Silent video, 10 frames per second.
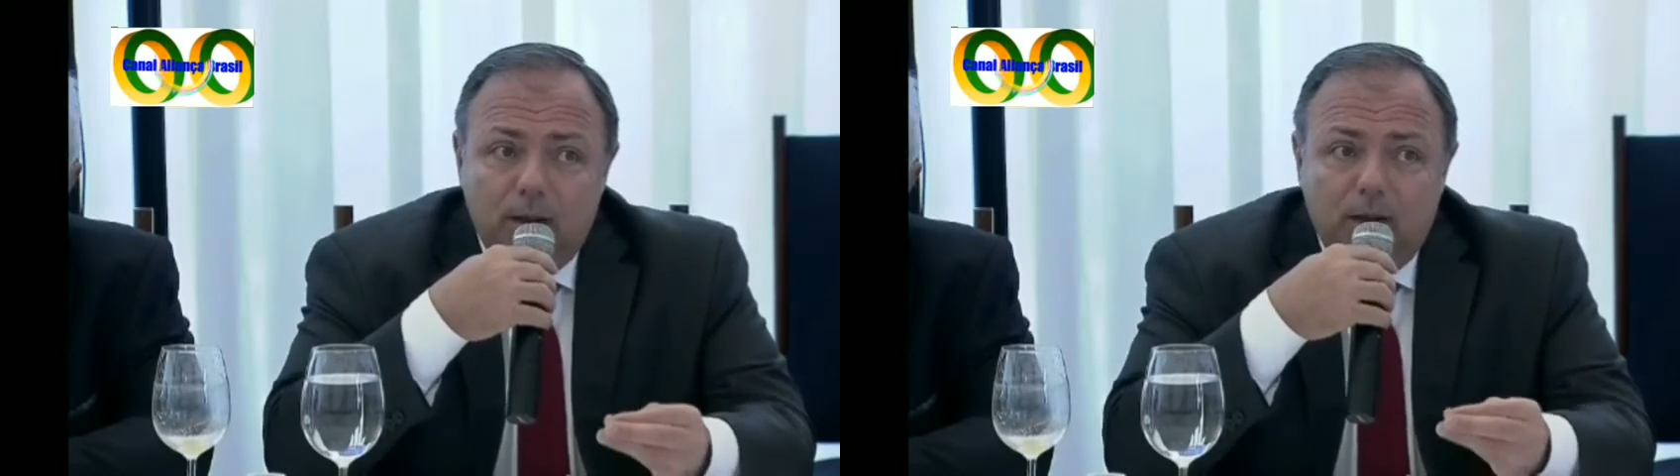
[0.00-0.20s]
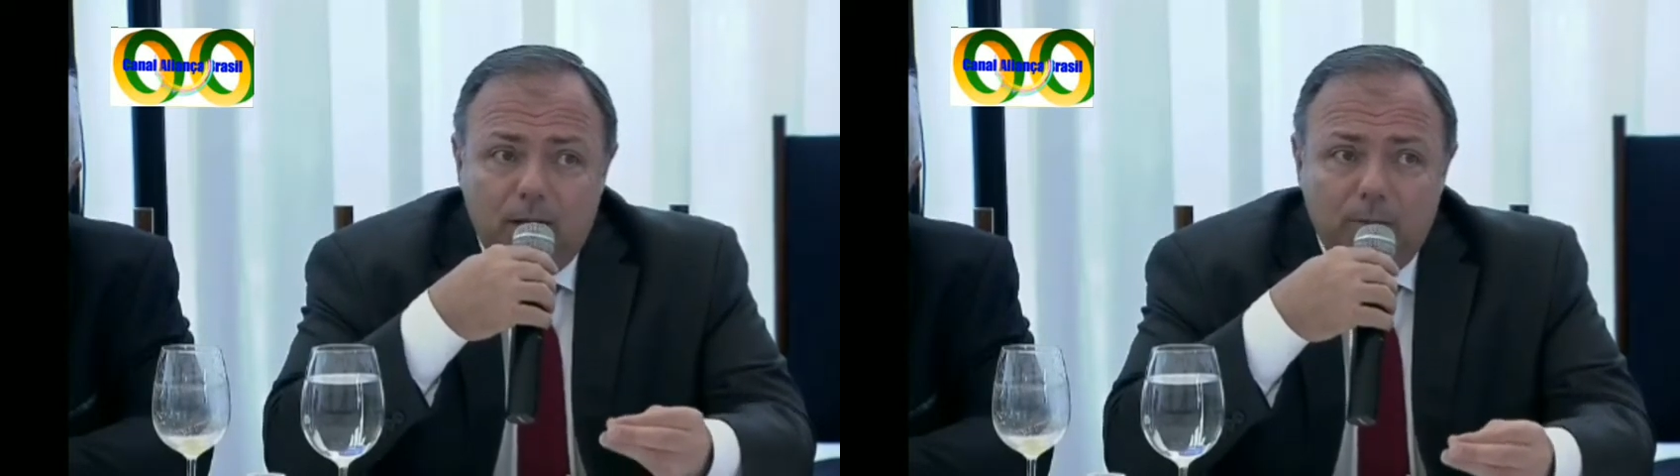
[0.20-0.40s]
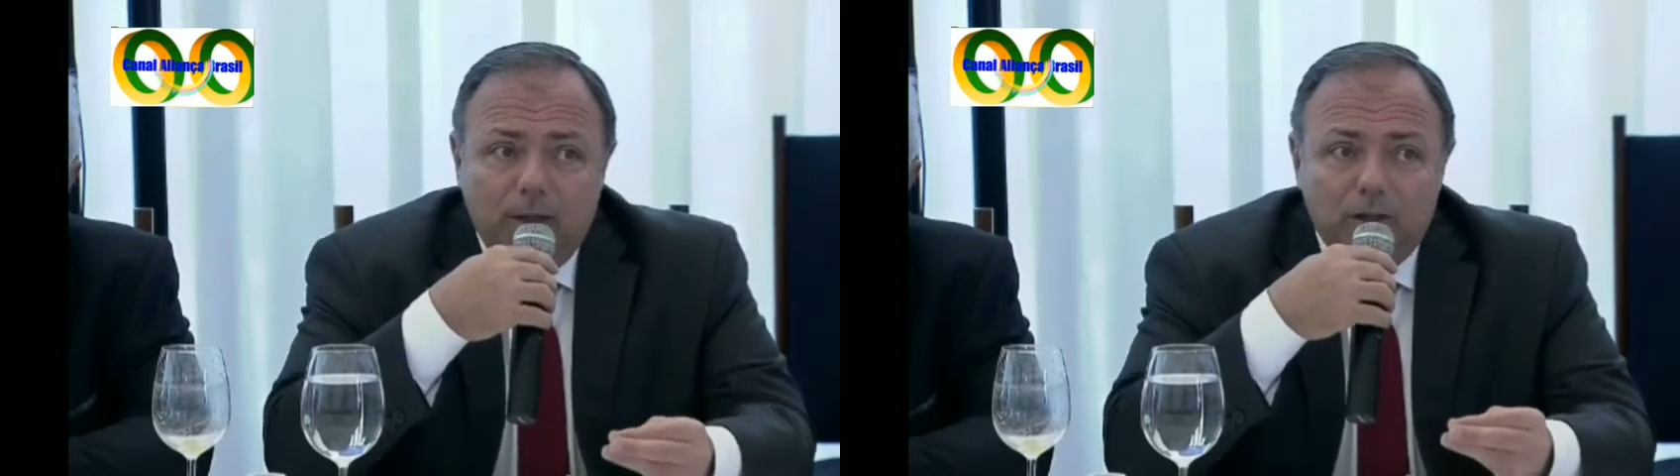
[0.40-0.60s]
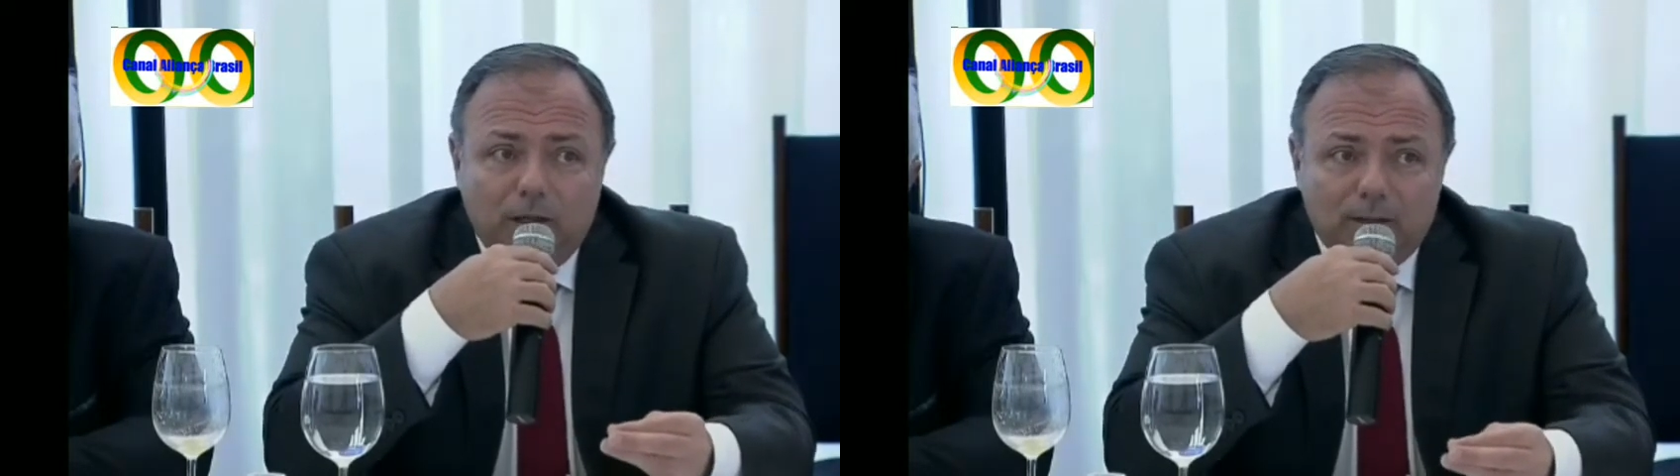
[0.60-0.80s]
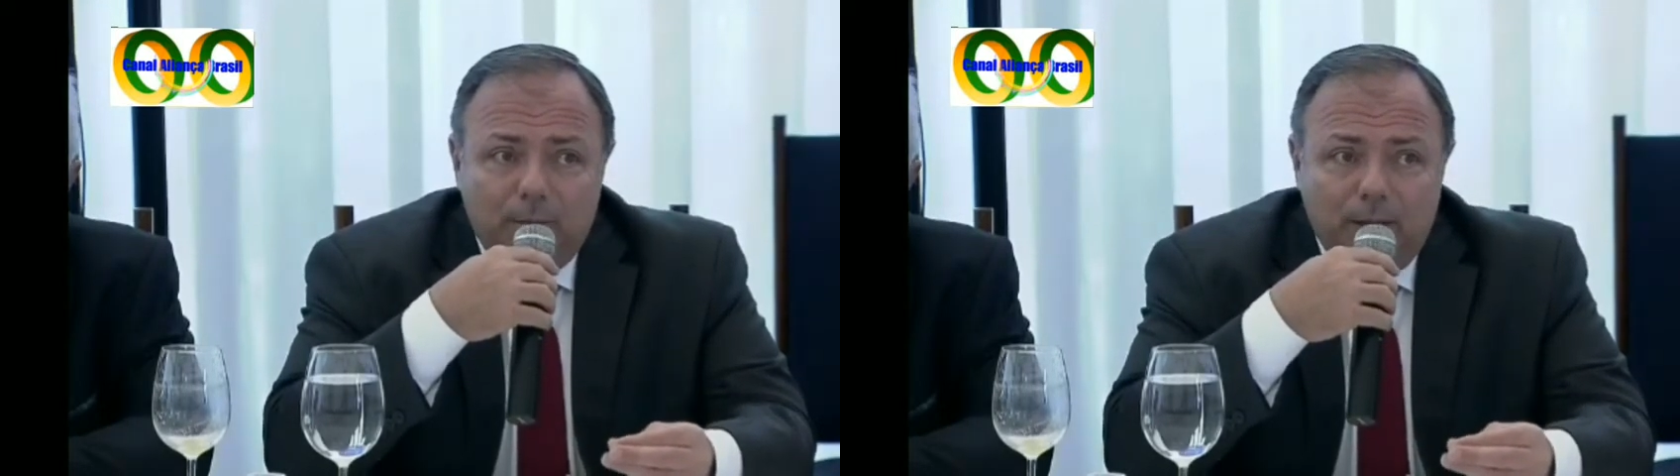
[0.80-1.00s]

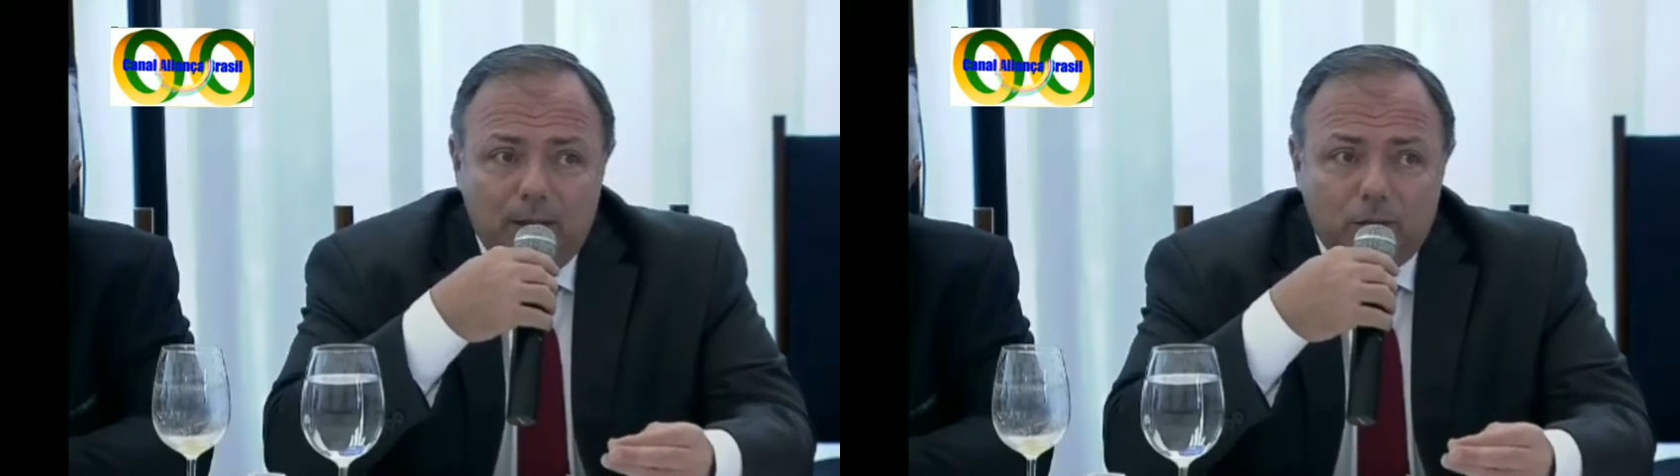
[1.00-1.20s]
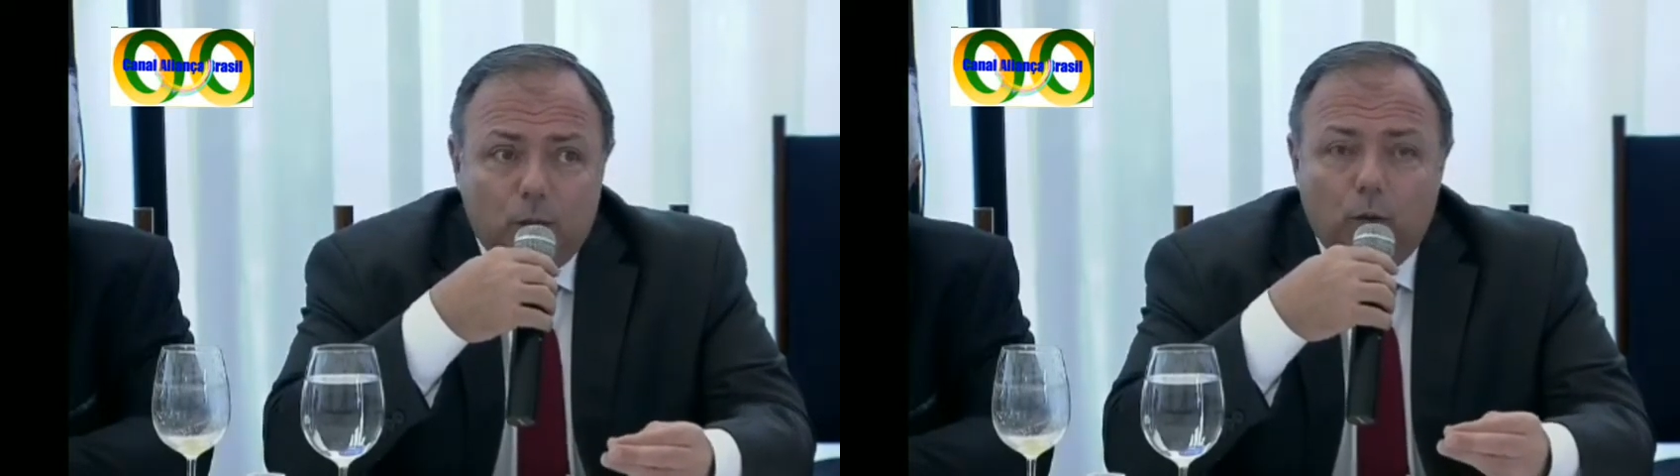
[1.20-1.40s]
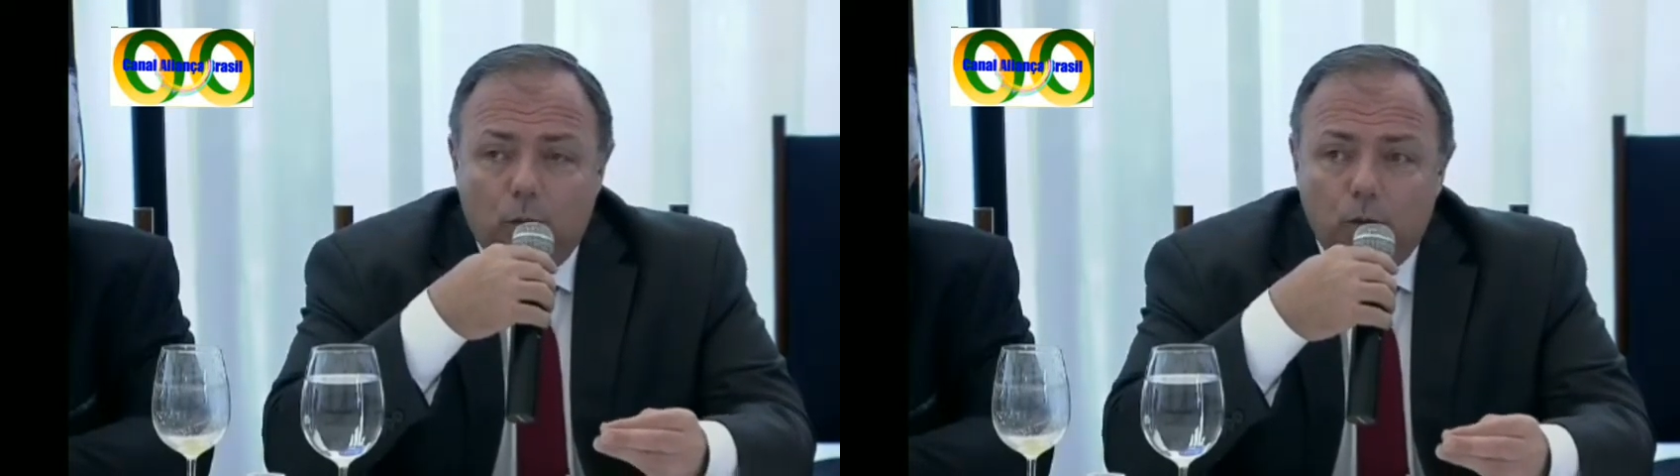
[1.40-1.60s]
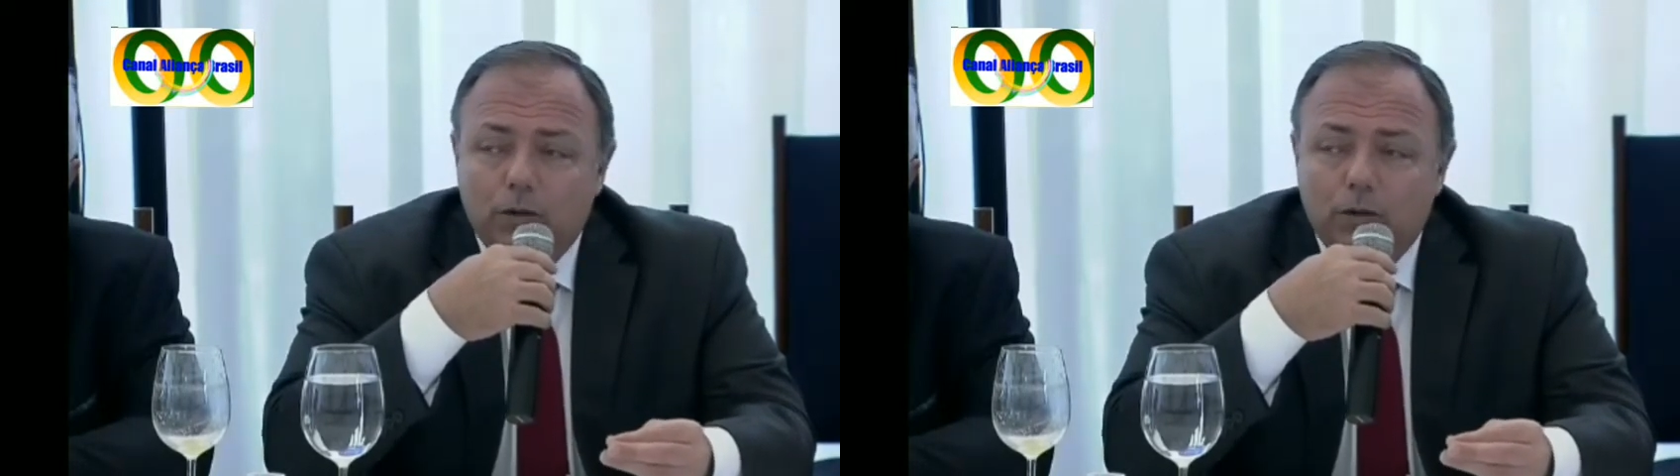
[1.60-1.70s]
Imediatamente com